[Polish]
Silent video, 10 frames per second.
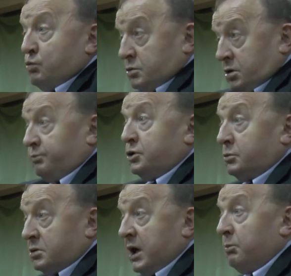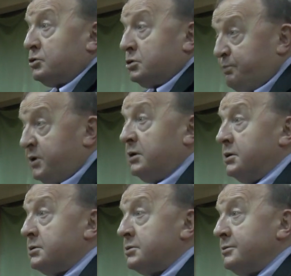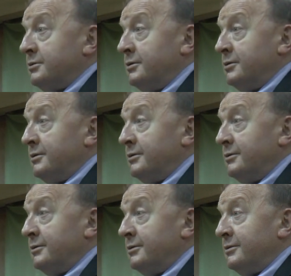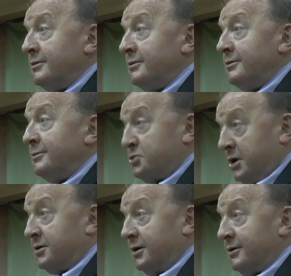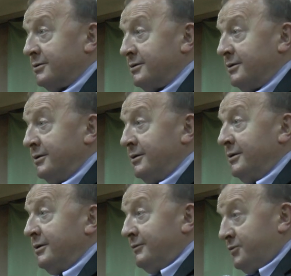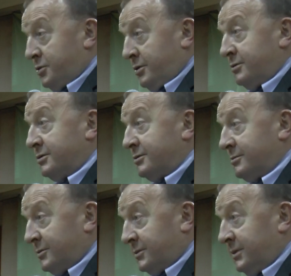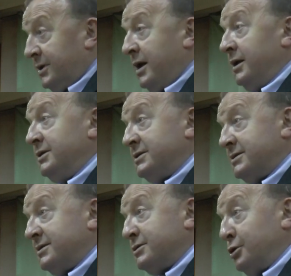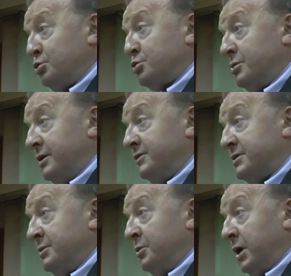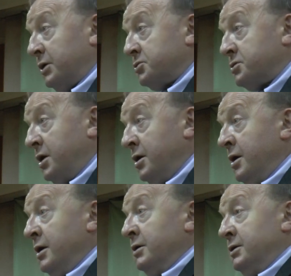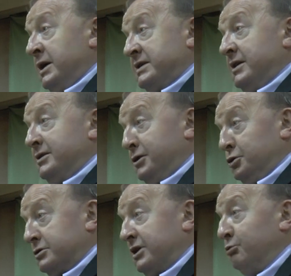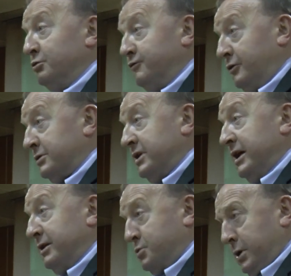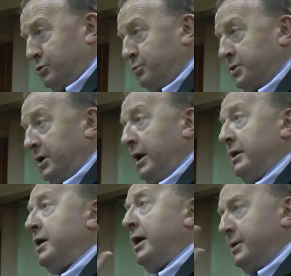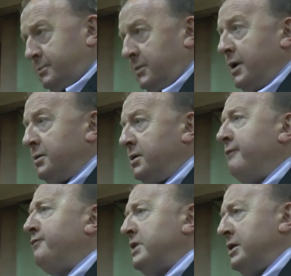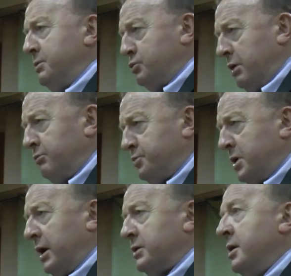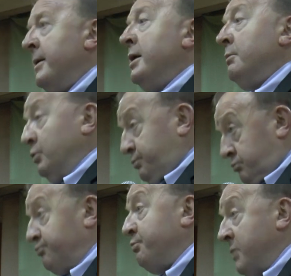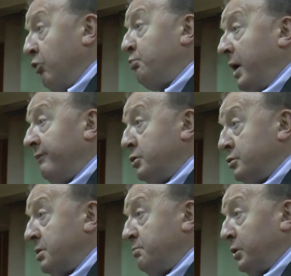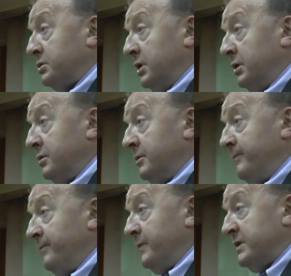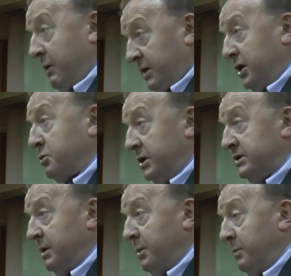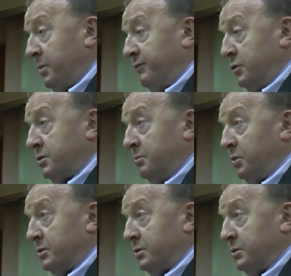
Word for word: Mógł zrobić to samo, co PiS. Przecież. Wziąć na listy Sojuszu Lewicy Demokratycznej i SLD dostałby forsę nawet w przypadku przegranej, ale no, nie, wcale nie musiałby przegrać, bo miał prawie 8%. Cała ta koalicja miała prawie 8%.